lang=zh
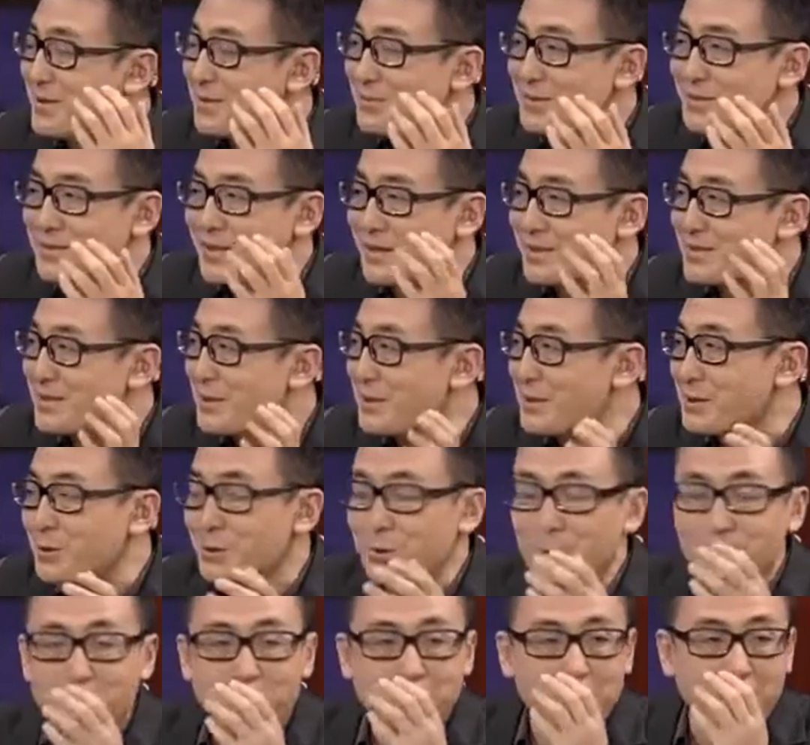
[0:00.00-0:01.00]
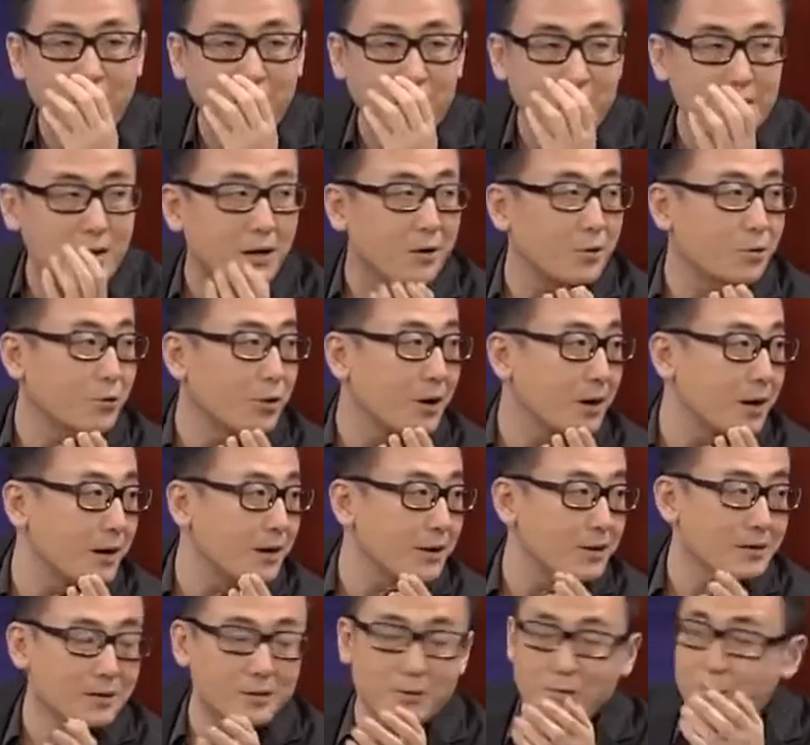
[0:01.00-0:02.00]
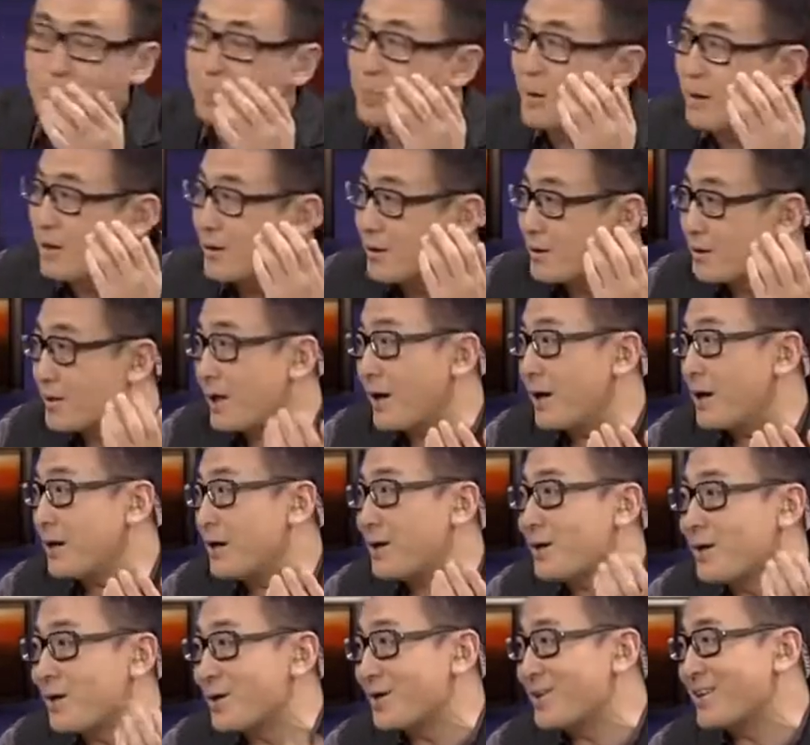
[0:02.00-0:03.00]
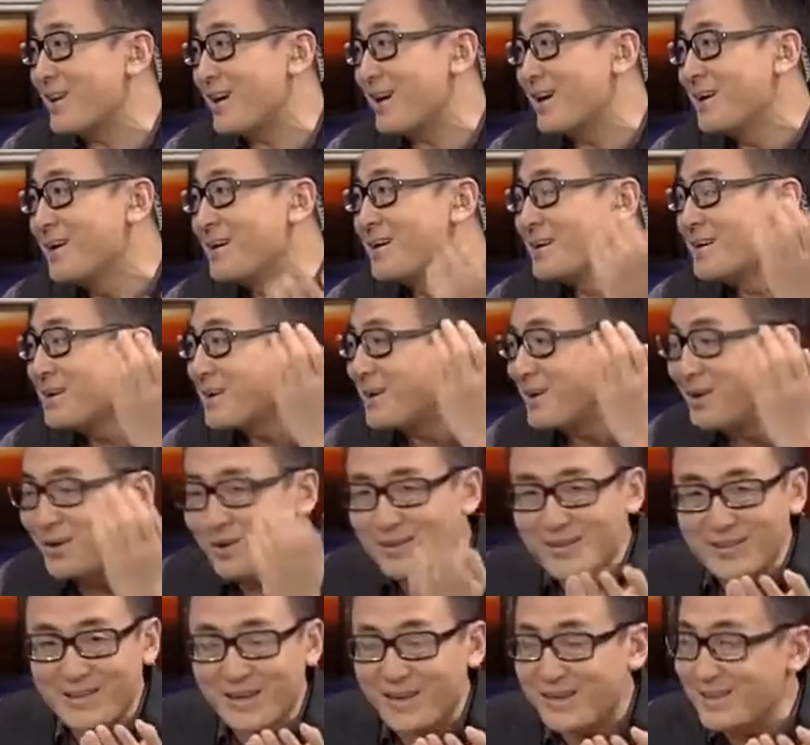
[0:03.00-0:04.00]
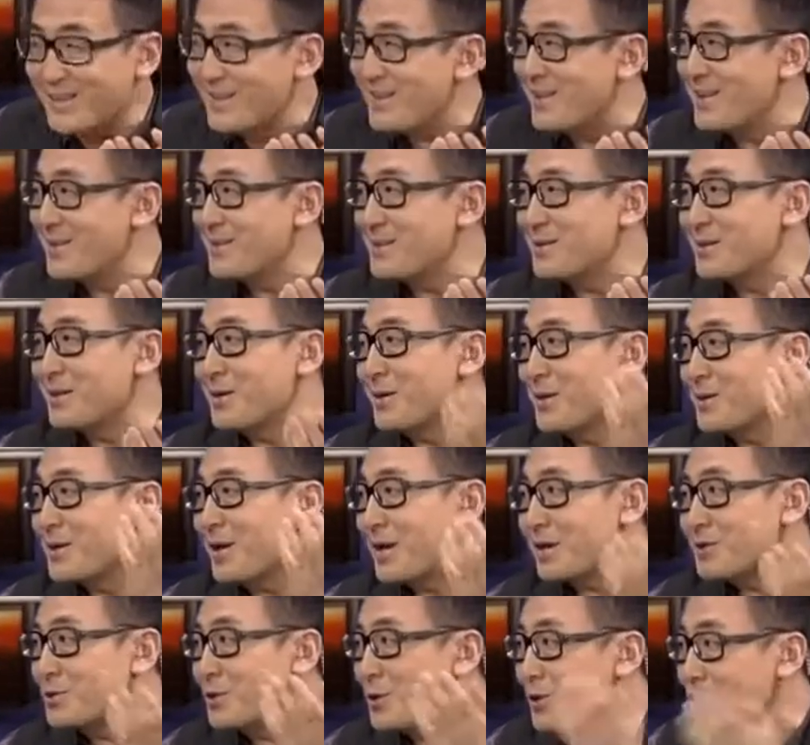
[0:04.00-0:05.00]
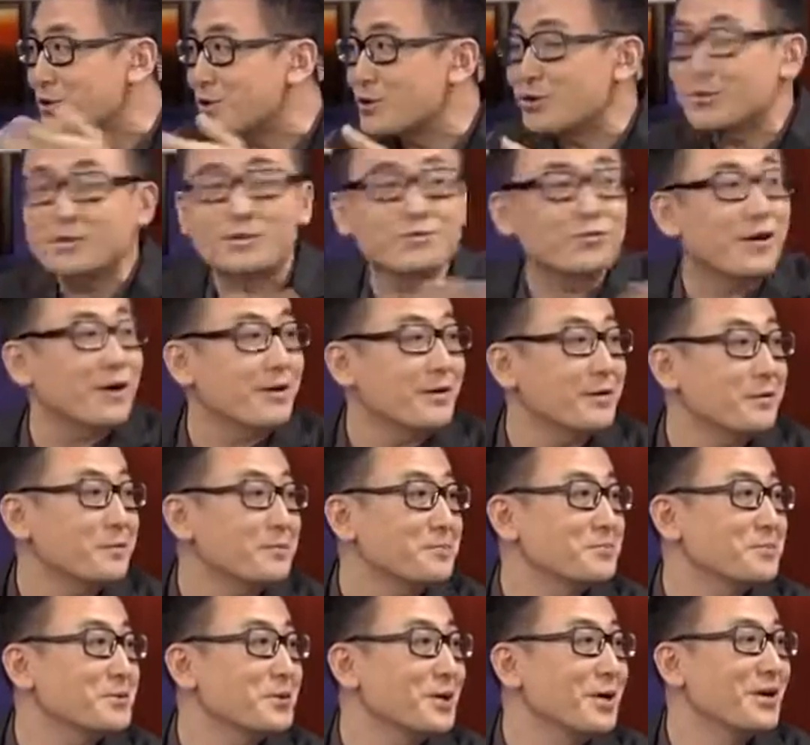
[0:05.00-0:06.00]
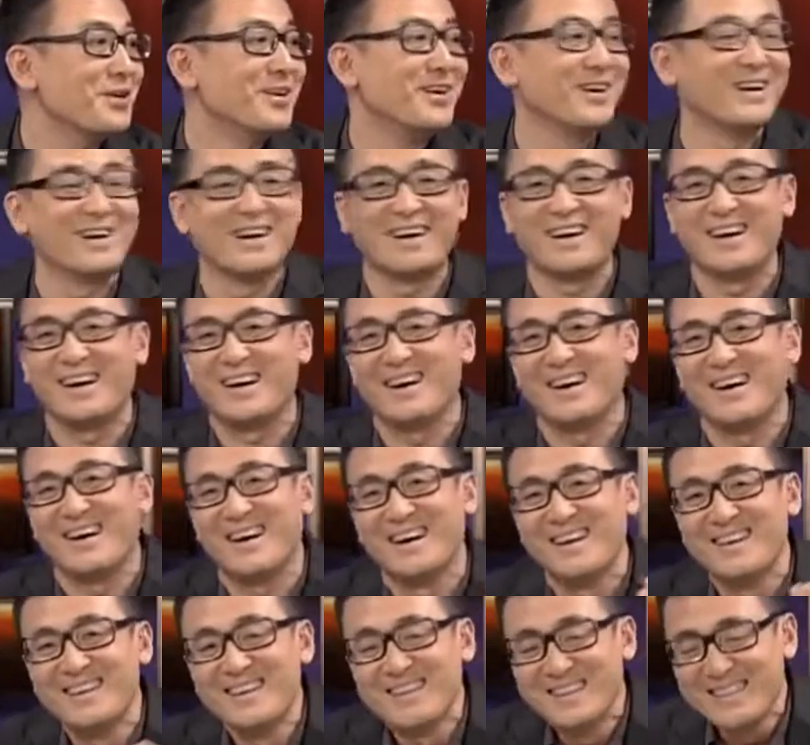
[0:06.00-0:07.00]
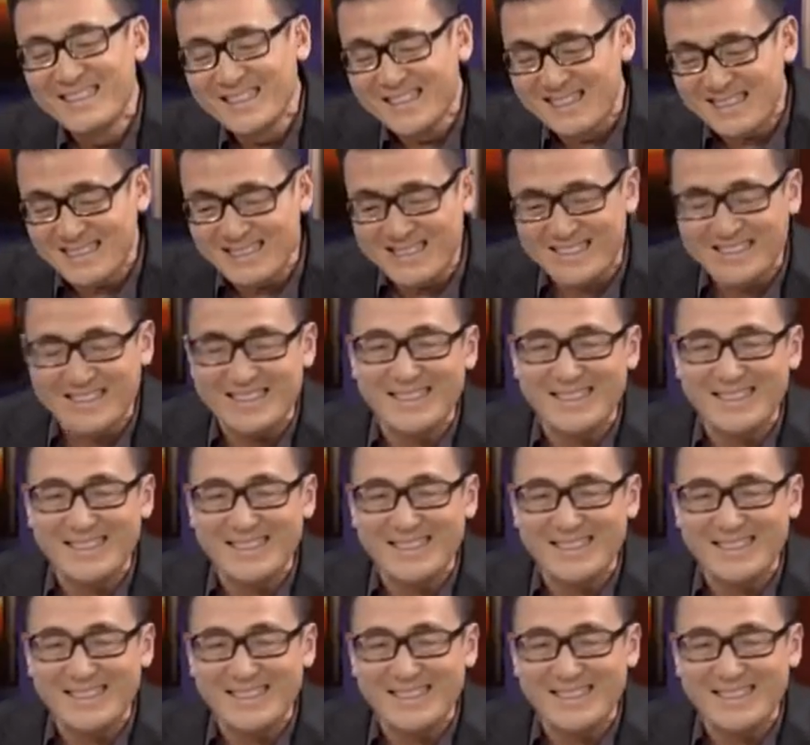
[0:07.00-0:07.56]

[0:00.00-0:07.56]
咱们大家都傍个大款，都傍老大，靠老大，靠老大呢，老大就要吃四方。没错，就这个概念，